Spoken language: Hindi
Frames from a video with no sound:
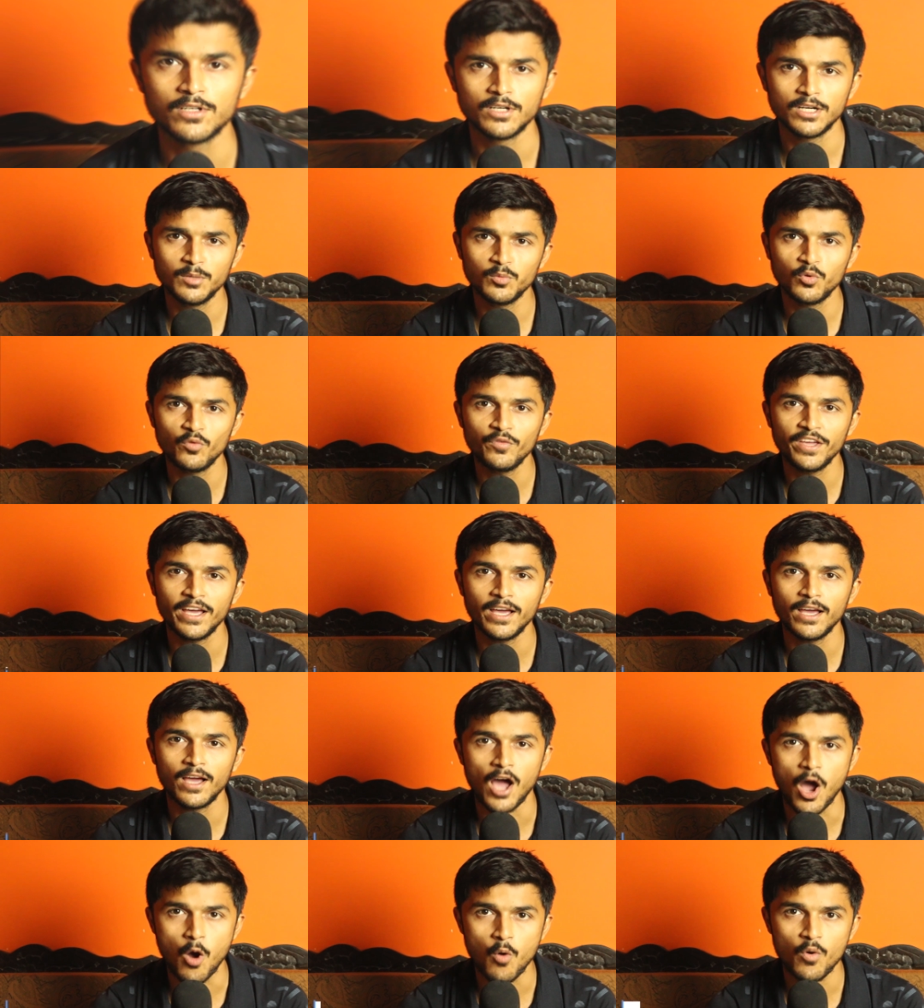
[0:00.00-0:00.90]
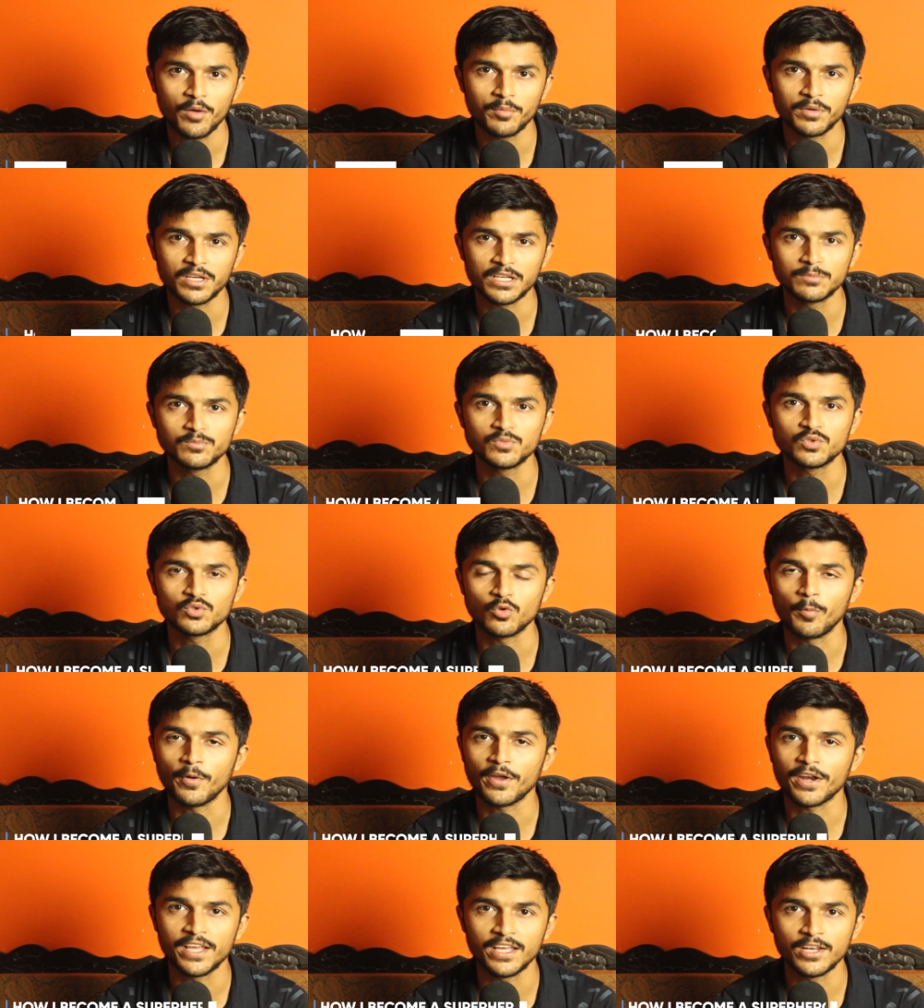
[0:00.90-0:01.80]
थर्ड मूवी है हाउ आई बिकम
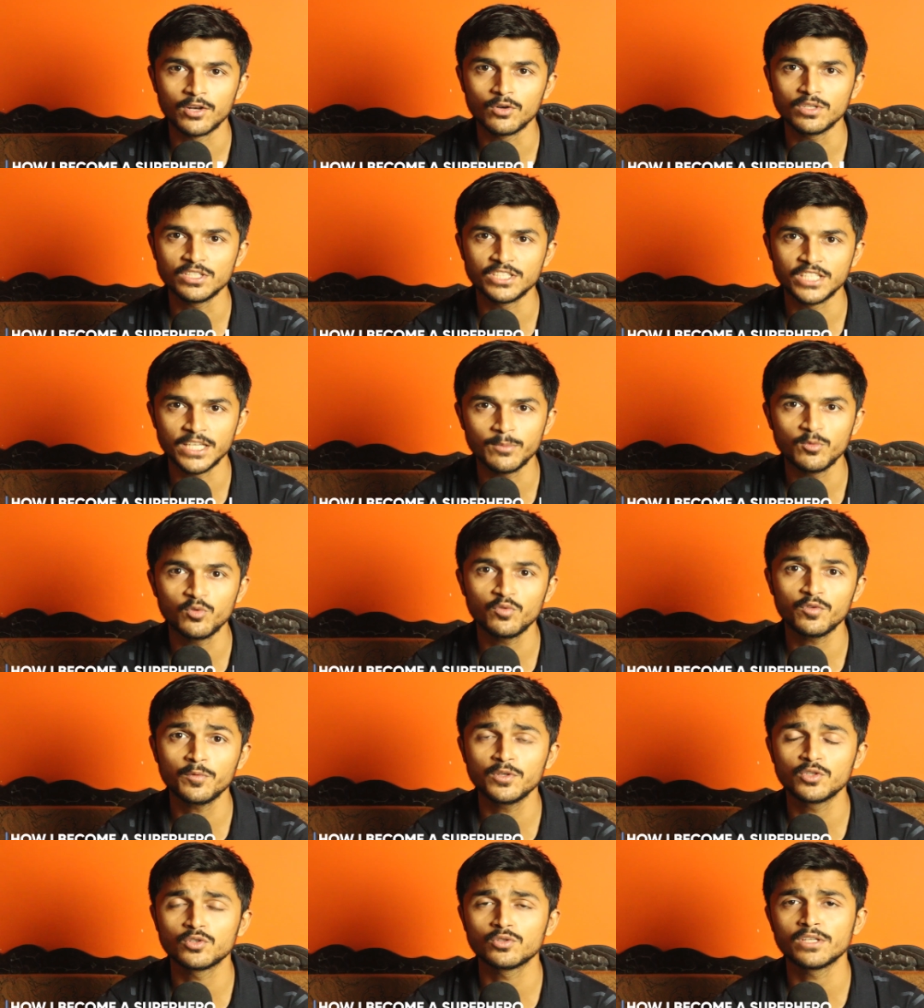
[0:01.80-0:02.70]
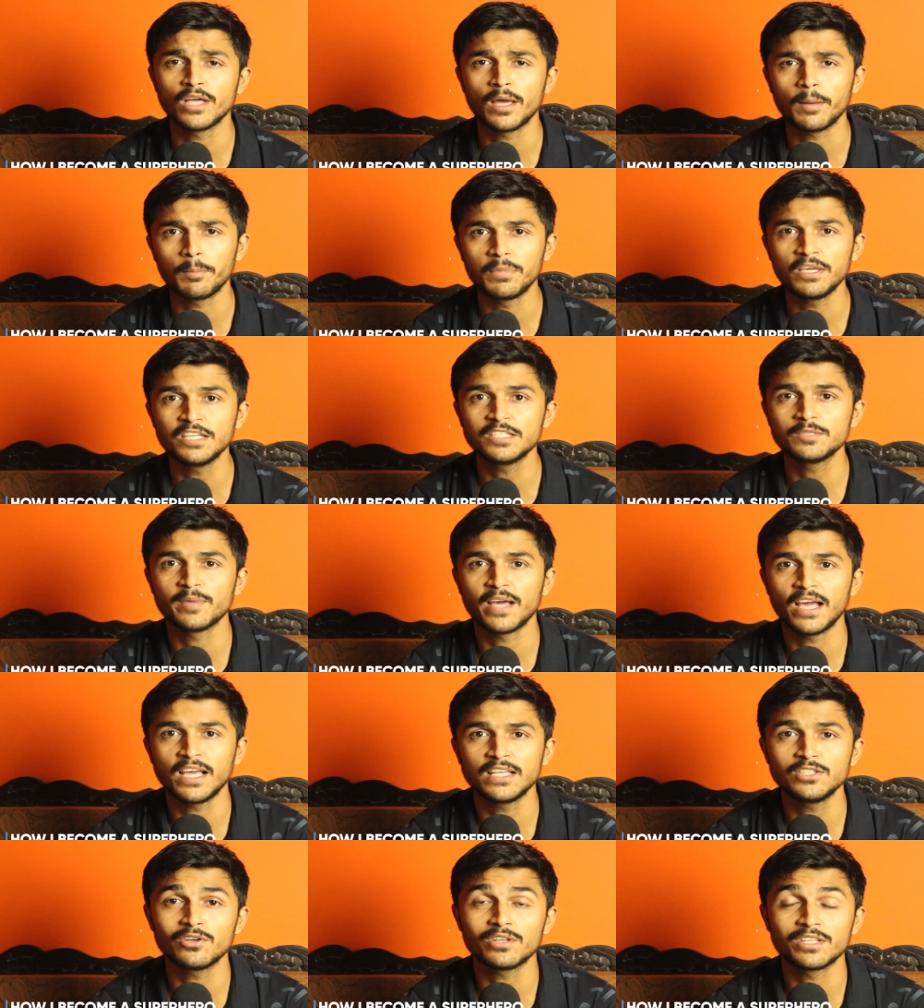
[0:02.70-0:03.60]
सुपर हीरो ये मूवी भी 2020 में
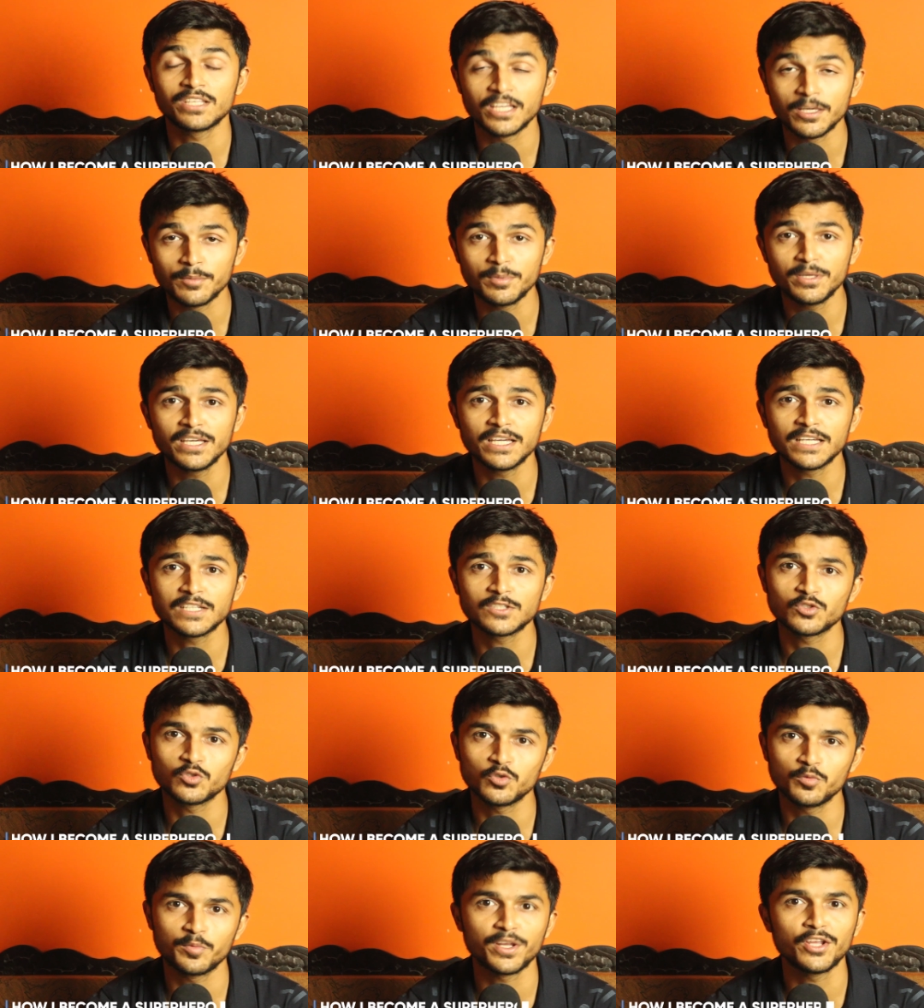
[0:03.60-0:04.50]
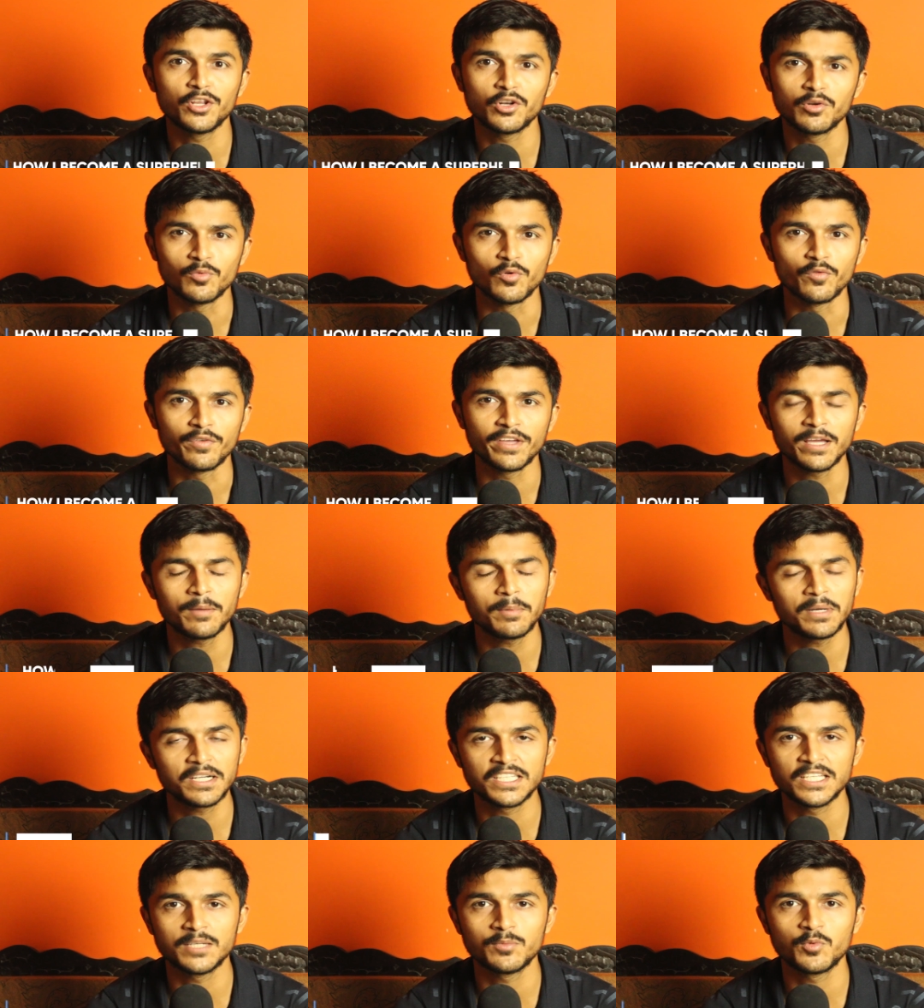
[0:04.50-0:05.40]
आई थी और ये भी एक सुपर हीरो मूवी है
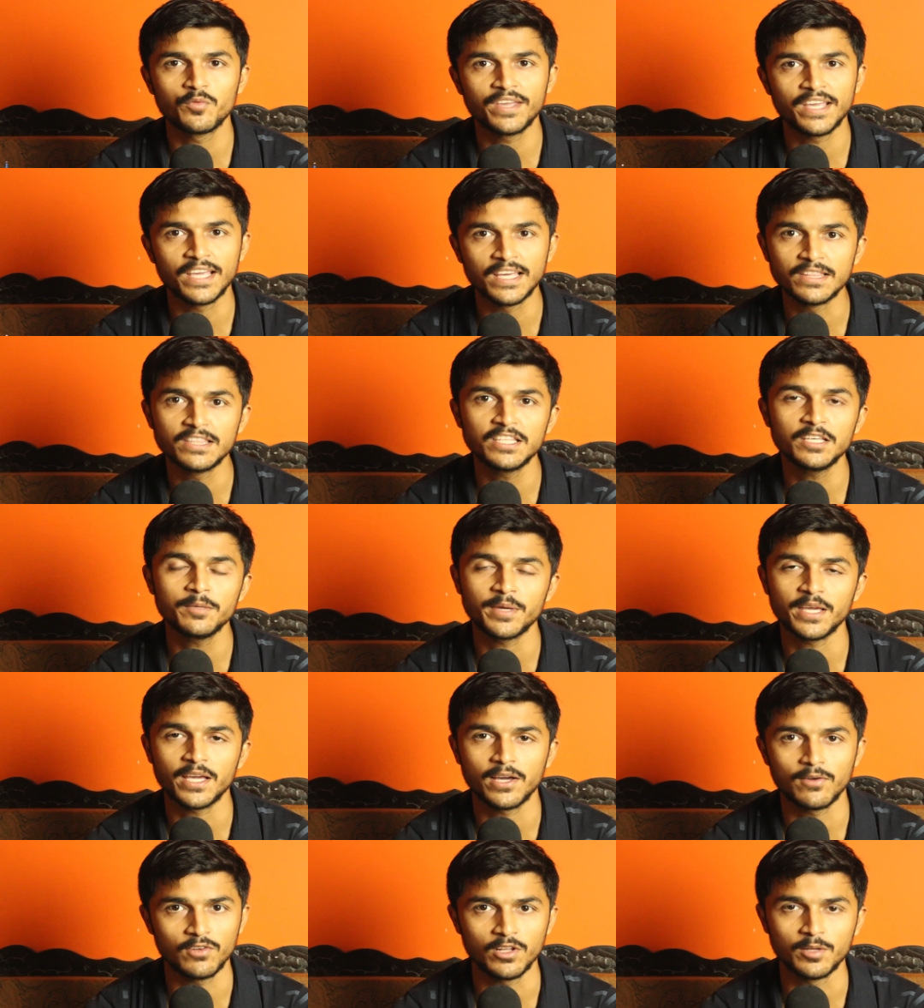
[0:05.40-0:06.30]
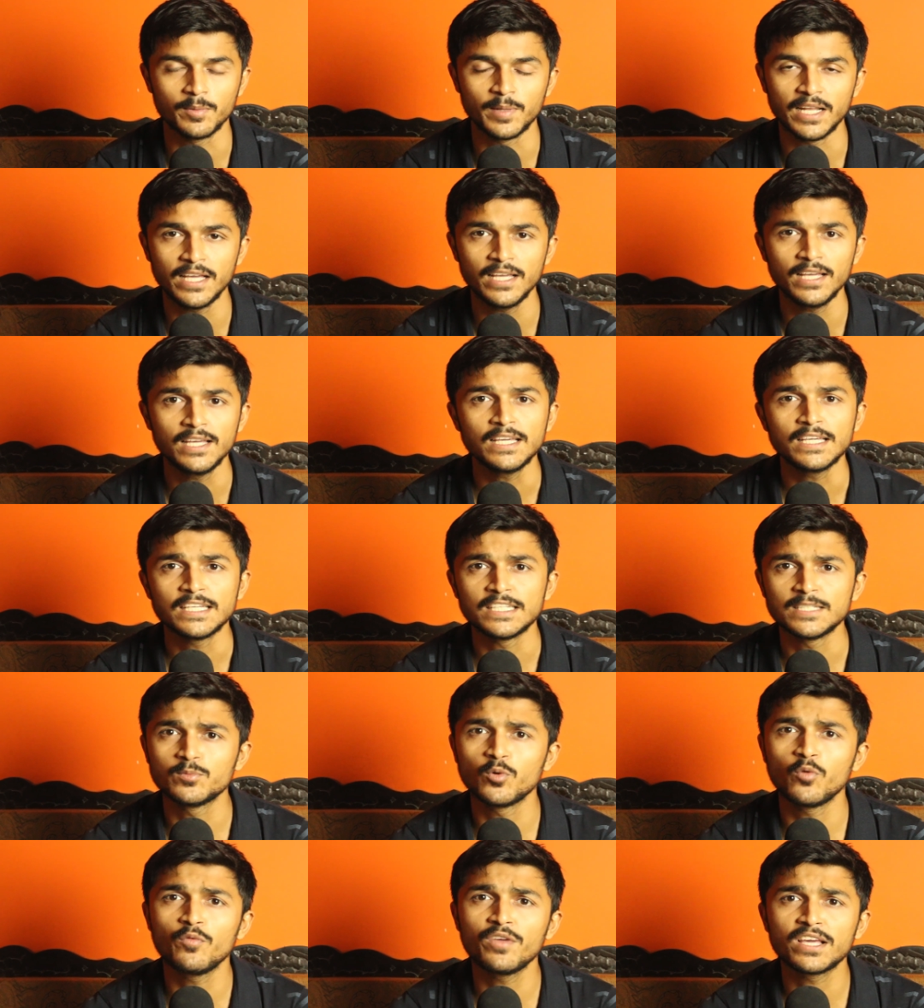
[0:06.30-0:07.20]
बट ये मूवी हिंदी में अवेलेबल है
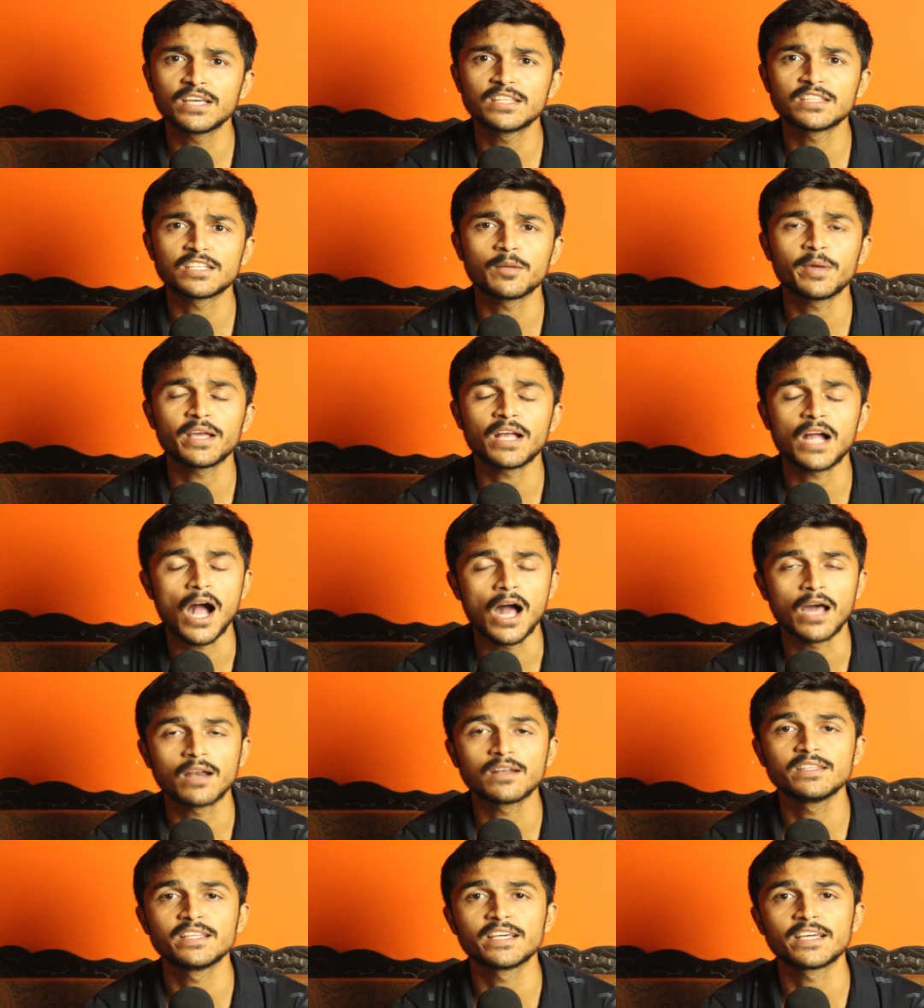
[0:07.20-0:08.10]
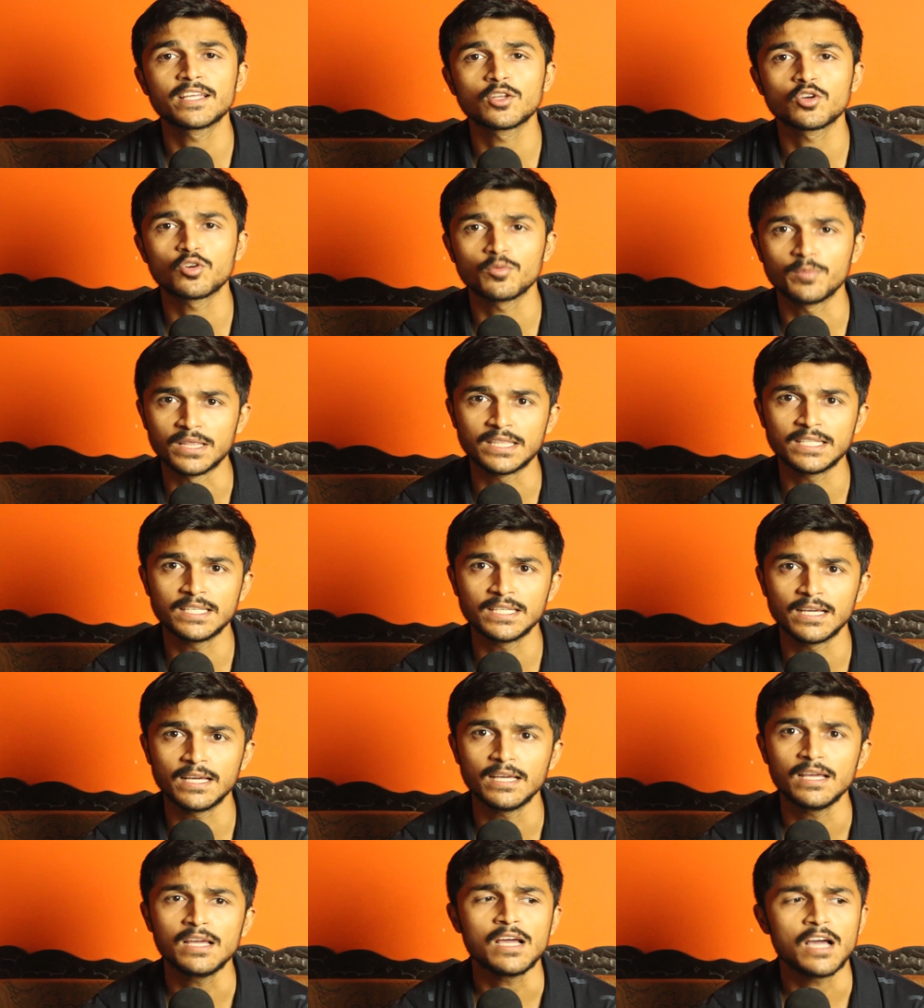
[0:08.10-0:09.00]
इस मूवी के अंदर हमें कहानी देखने को मिलती
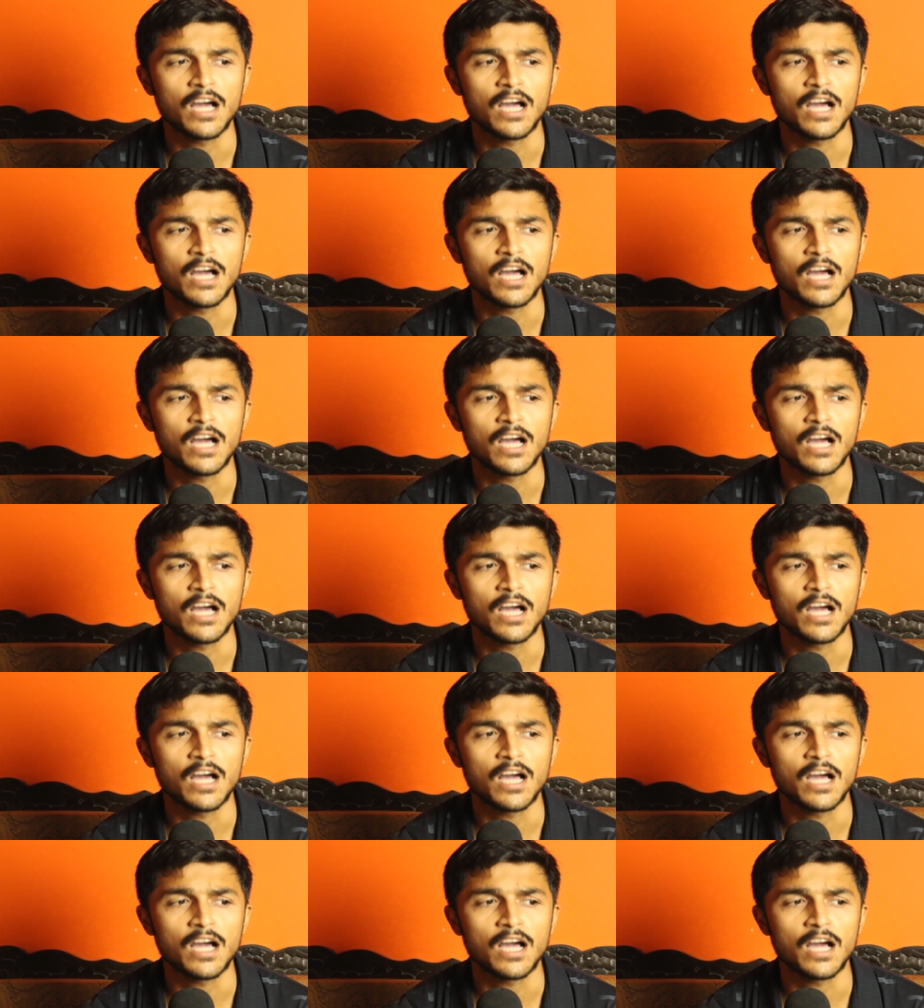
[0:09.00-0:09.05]
है